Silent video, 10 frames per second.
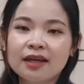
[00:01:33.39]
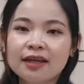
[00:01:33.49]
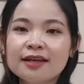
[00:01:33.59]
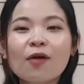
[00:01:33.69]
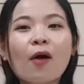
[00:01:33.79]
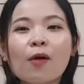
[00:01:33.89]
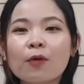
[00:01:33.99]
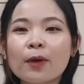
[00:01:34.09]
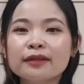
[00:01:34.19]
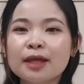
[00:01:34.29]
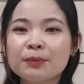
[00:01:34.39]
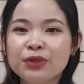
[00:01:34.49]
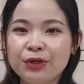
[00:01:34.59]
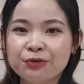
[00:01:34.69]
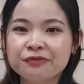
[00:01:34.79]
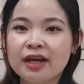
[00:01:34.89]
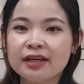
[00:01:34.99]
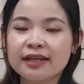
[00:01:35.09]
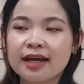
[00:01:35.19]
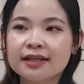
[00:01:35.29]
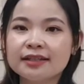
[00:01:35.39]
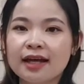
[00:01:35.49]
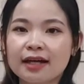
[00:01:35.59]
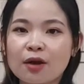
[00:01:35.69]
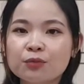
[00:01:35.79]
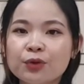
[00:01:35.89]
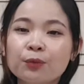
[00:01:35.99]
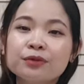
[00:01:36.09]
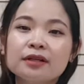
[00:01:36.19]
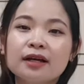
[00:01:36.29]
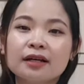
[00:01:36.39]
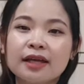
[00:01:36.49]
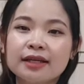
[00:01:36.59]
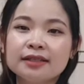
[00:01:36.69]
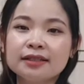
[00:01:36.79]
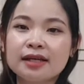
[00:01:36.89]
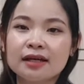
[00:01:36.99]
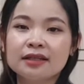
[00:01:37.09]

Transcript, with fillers: yến cũng không có quan tâm nhiều về cái uh, công dụng cũng như là cái uh,